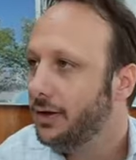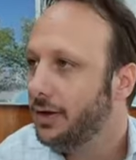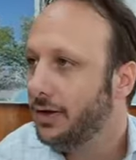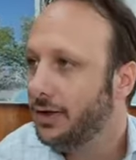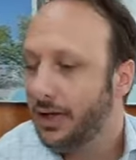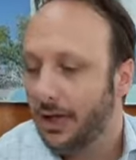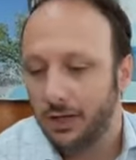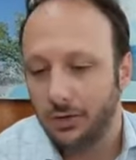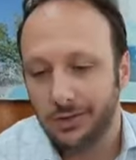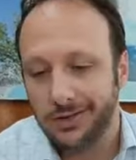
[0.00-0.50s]

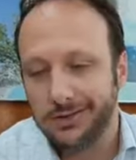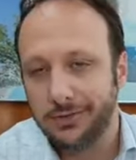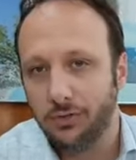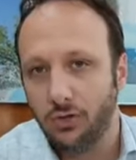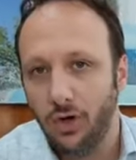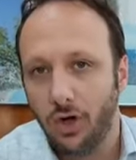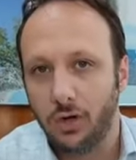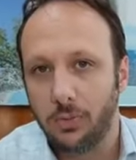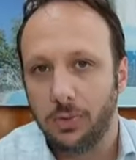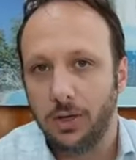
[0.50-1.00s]
e aí nosso
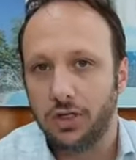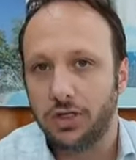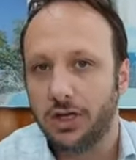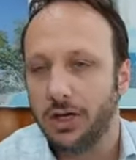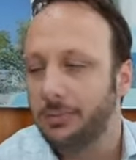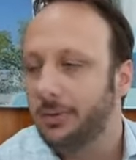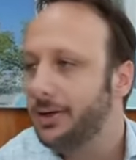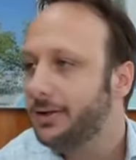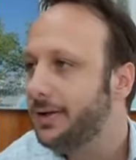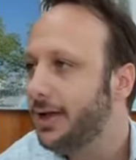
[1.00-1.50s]
foco
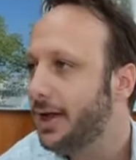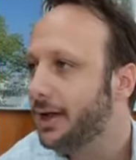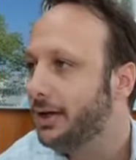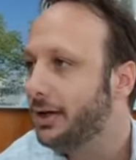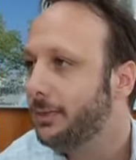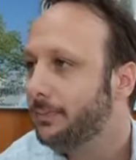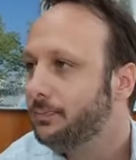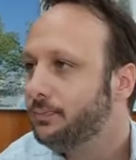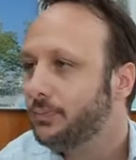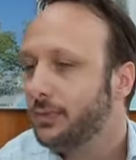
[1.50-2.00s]
praticamente
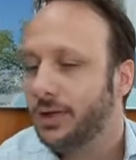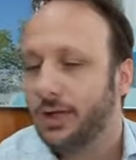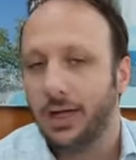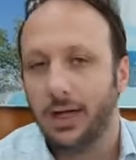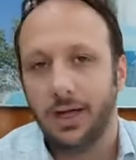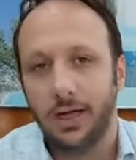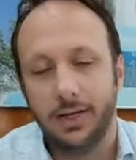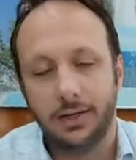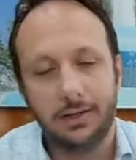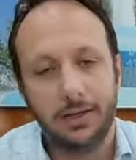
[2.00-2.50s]
era
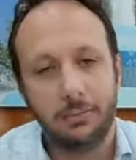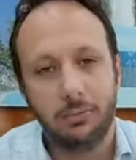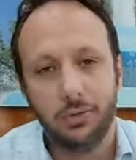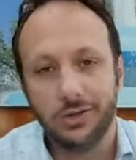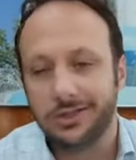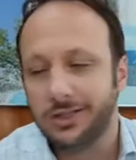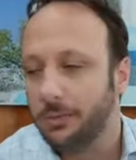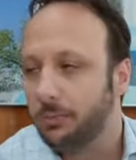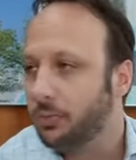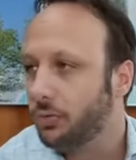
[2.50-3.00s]
na, na
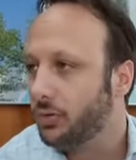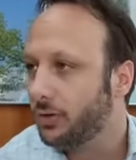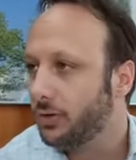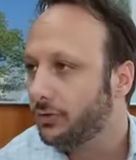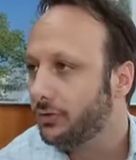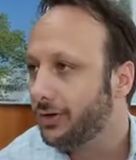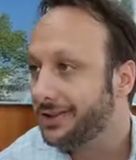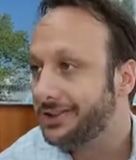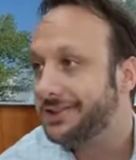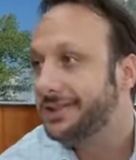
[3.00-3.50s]
busca por
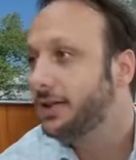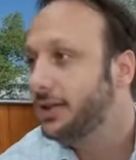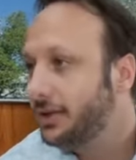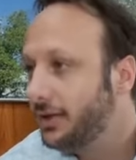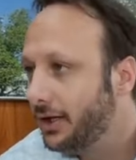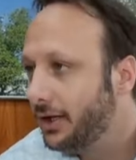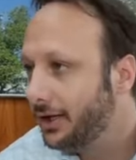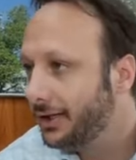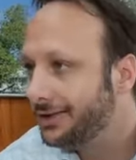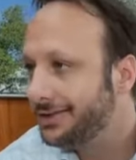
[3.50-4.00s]

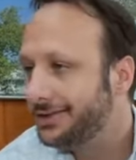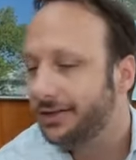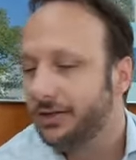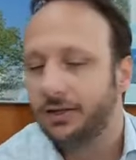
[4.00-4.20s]
vacinas.